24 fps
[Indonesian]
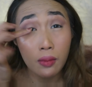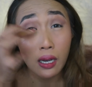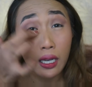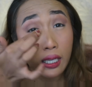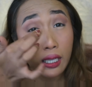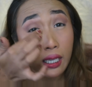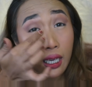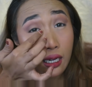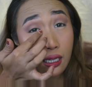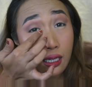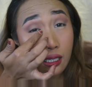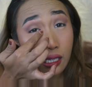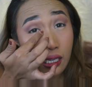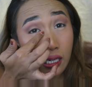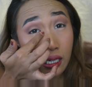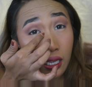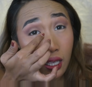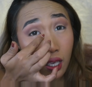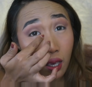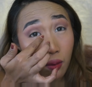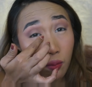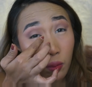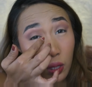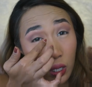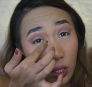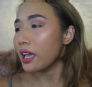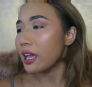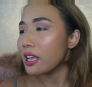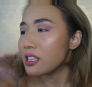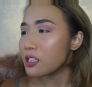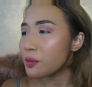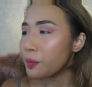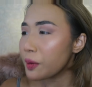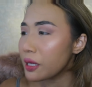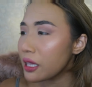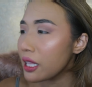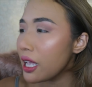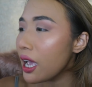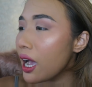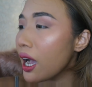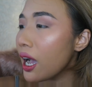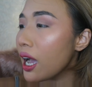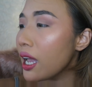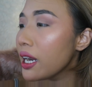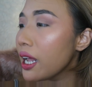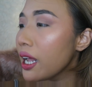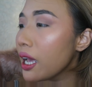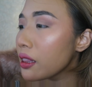bagian sininya Minyo ya seperti
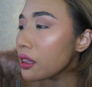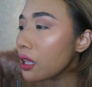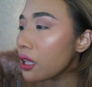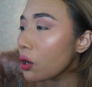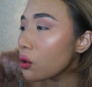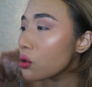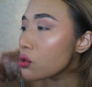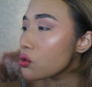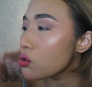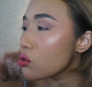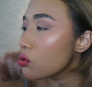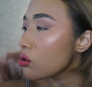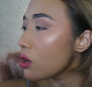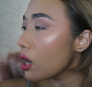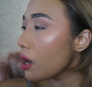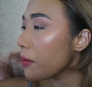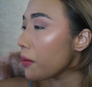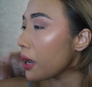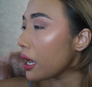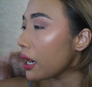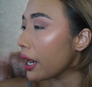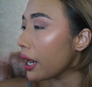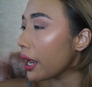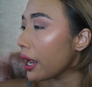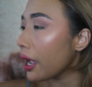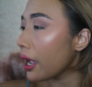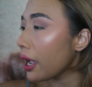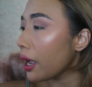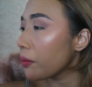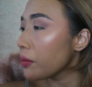yang kalian tahu juga mana ya